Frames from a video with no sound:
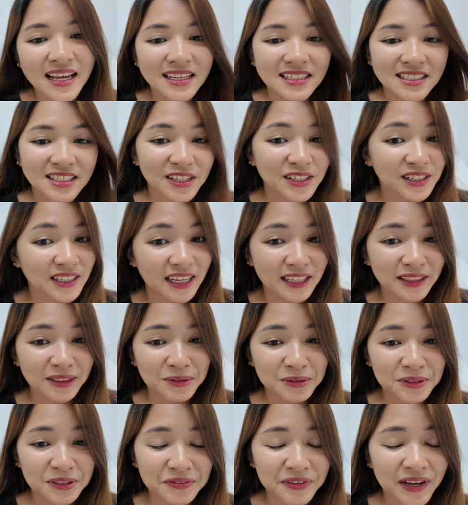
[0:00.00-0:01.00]
so you'll get
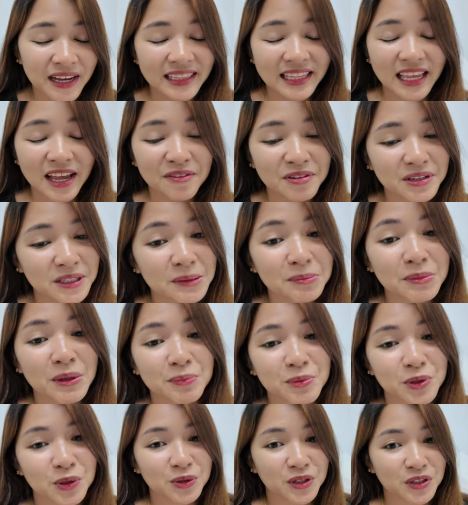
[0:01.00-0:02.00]
notified every time I
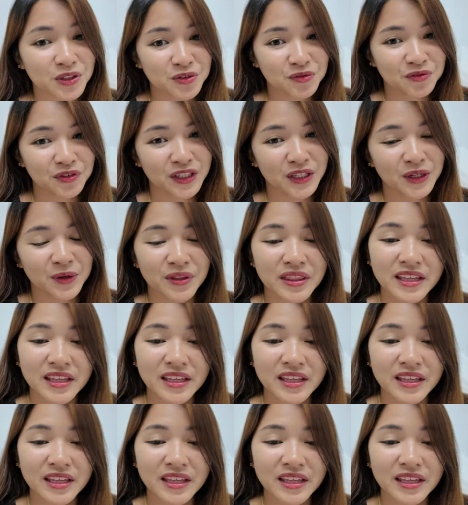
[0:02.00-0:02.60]
upload a new video.